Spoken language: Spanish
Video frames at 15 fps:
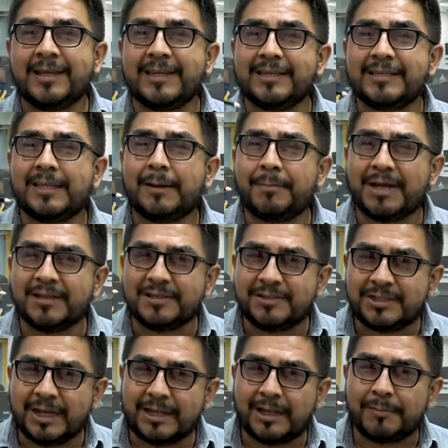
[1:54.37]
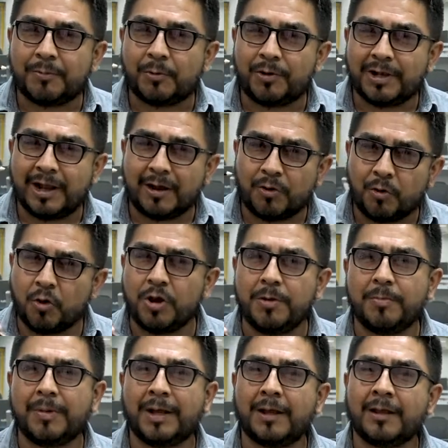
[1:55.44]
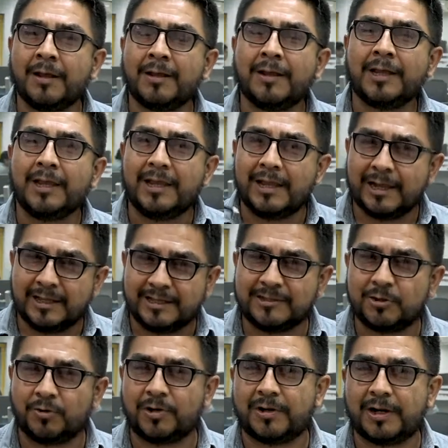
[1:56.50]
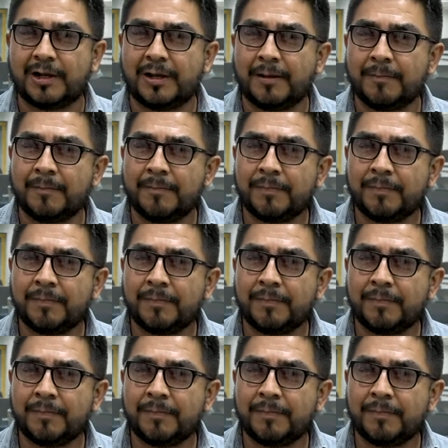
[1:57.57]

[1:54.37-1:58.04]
está manchada por la coima y la deshonra.